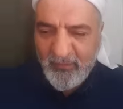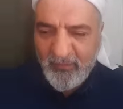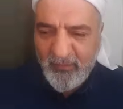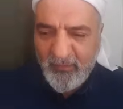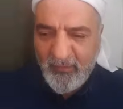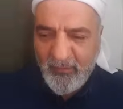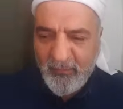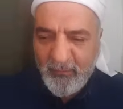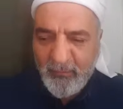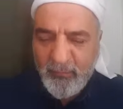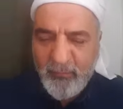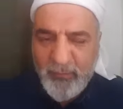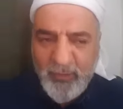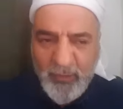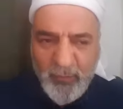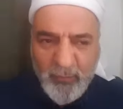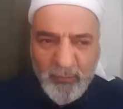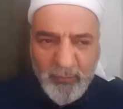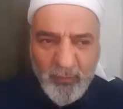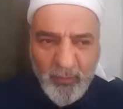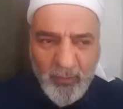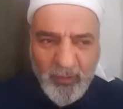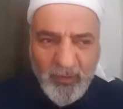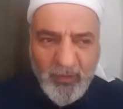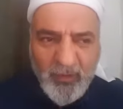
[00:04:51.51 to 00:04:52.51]
Mühim
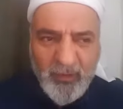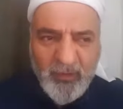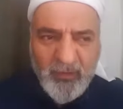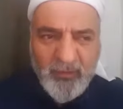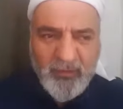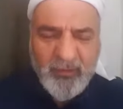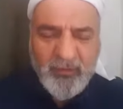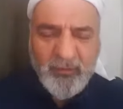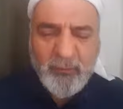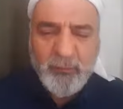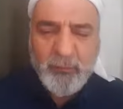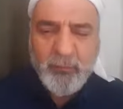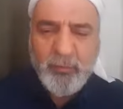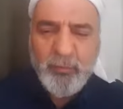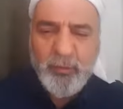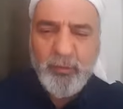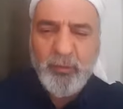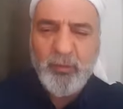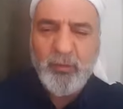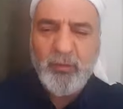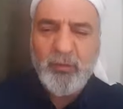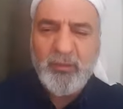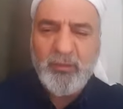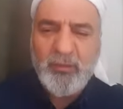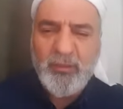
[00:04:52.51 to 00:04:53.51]
olan bu
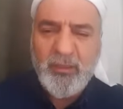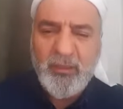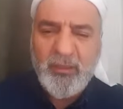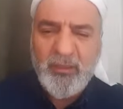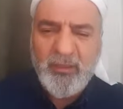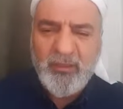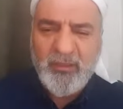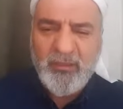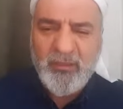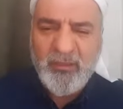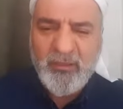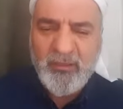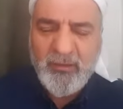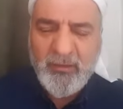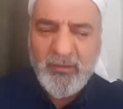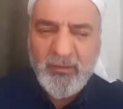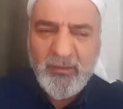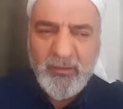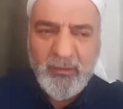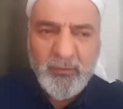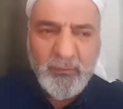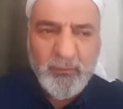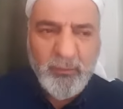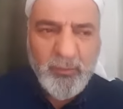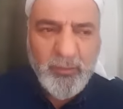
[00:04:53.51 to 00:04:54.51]
yolda,
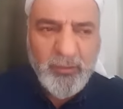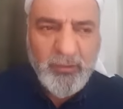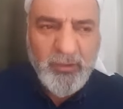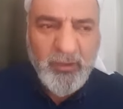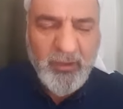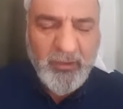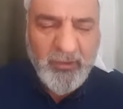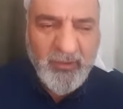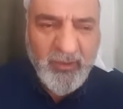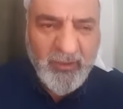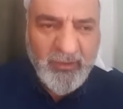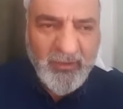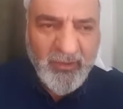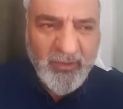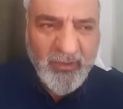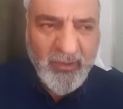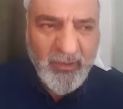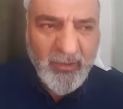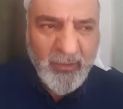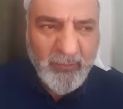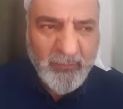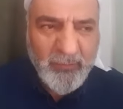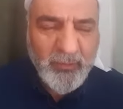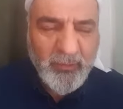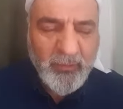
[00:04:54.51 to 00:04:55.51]
bu Sadat-ı
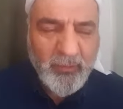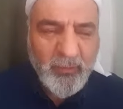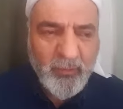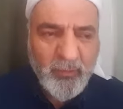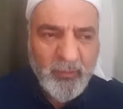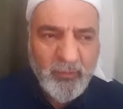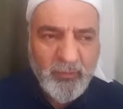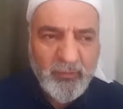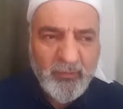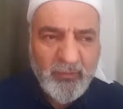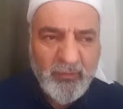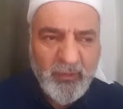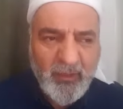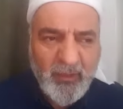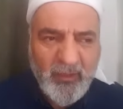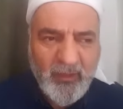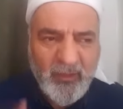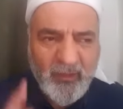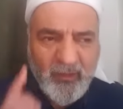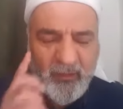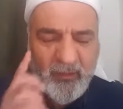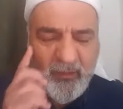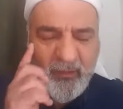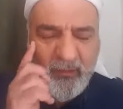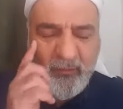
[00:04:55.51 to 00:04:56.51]
Kiram'ın yolunda
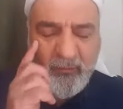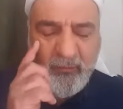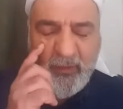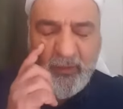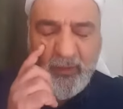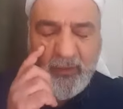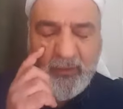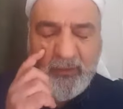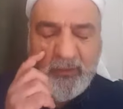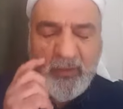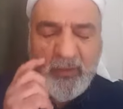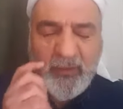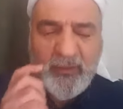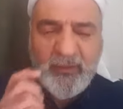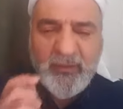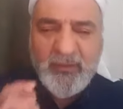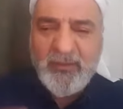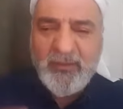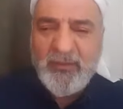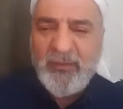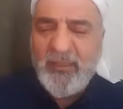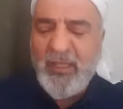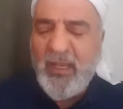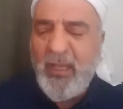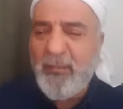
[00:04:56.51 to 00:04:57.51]
faydayı
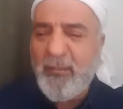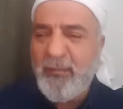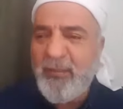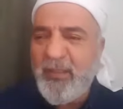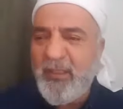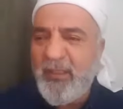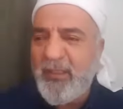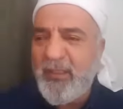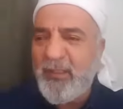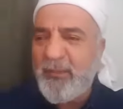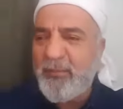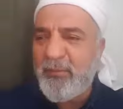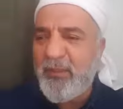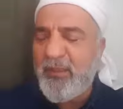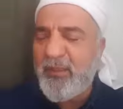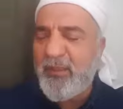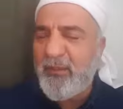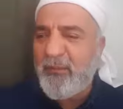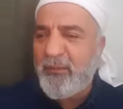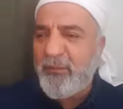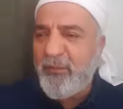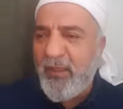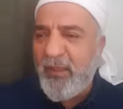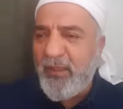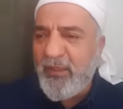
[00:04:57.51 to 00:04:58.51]
temin etmenin,
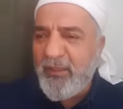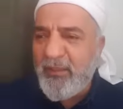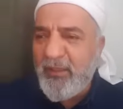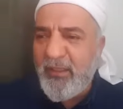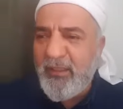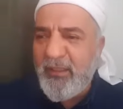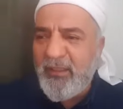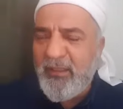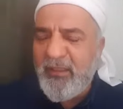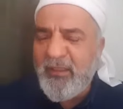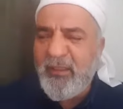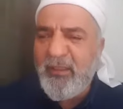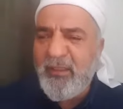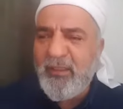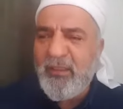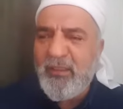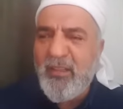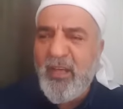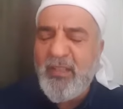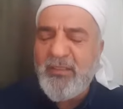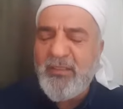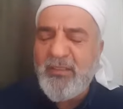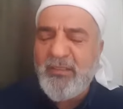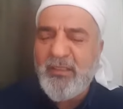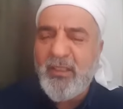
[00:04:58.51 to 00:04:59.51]
faydayı
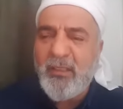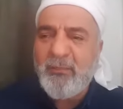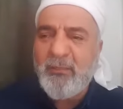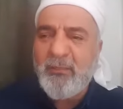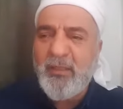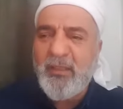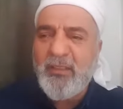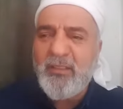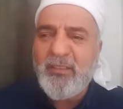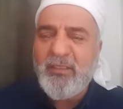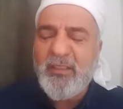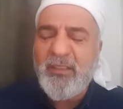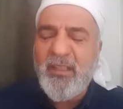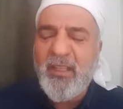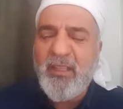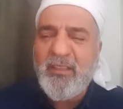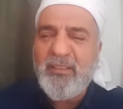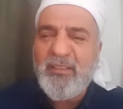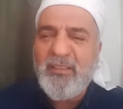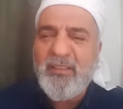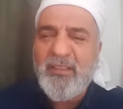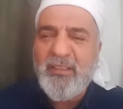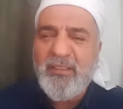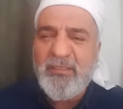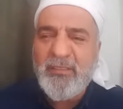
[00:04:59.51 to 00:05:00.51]
kazanmanın,
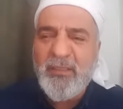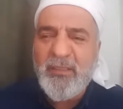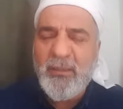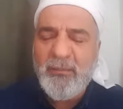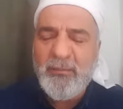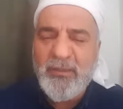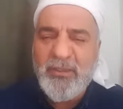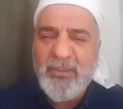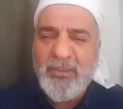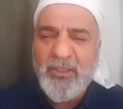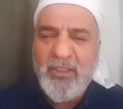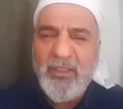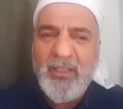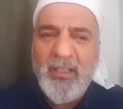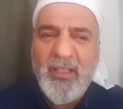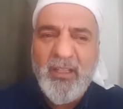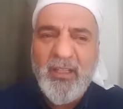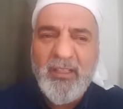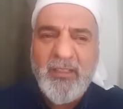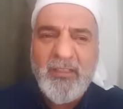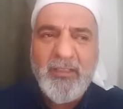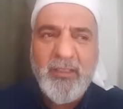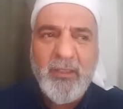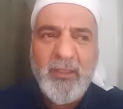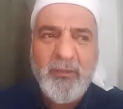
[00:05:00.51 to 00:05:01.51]
kendinize bir
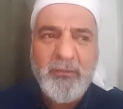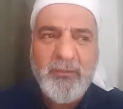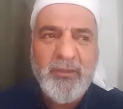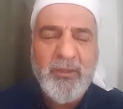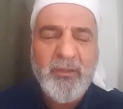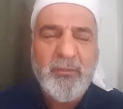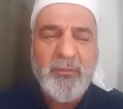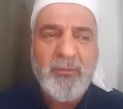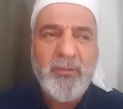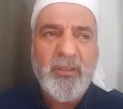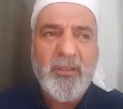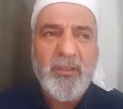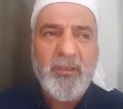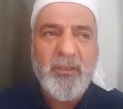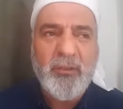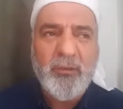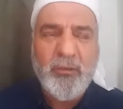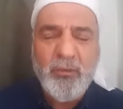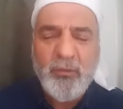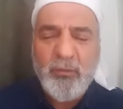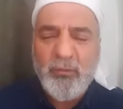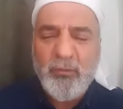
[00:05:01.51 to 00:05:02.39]
şeyler devşirmenin yolu